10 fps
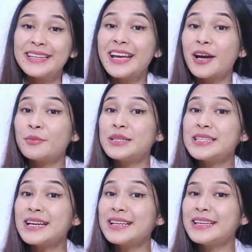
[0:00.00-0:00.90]
yang
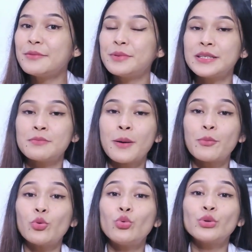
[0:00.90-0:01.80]
menjadi penyebab
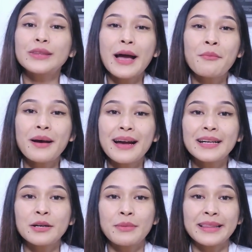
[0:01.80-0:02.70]
utama
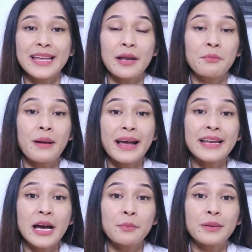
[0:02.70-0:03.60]
kematian
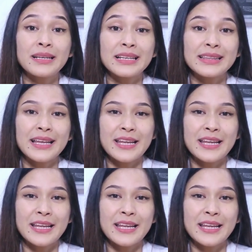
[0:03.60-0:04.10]
pada penderita